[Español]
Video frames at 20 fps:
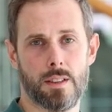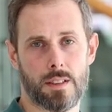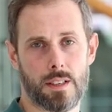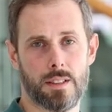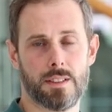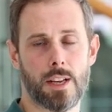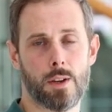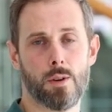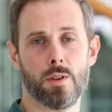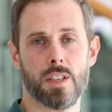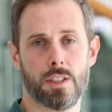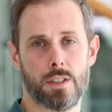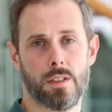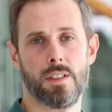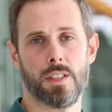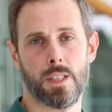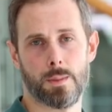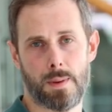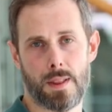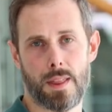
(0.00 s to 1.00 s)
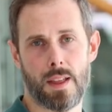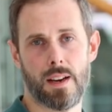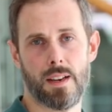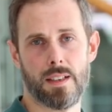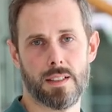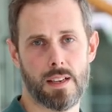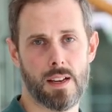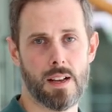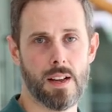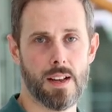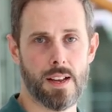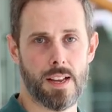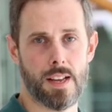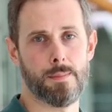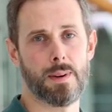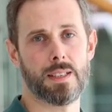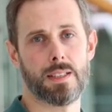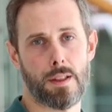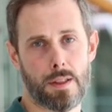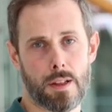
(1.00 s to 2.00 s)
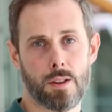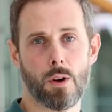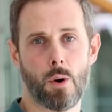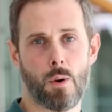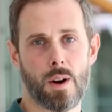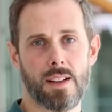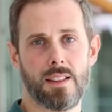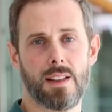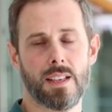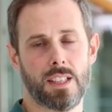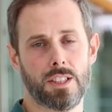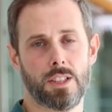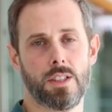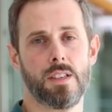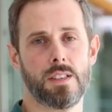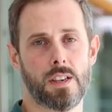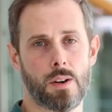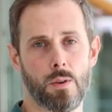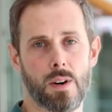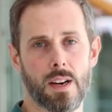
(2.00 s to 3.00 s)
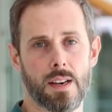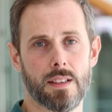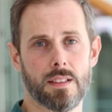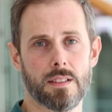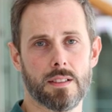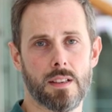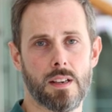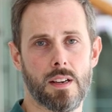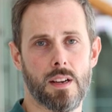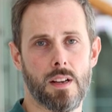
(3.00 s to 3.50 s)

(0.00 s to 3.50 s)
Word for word: 31 sesiones especiales y más de 140 sesiones regulares.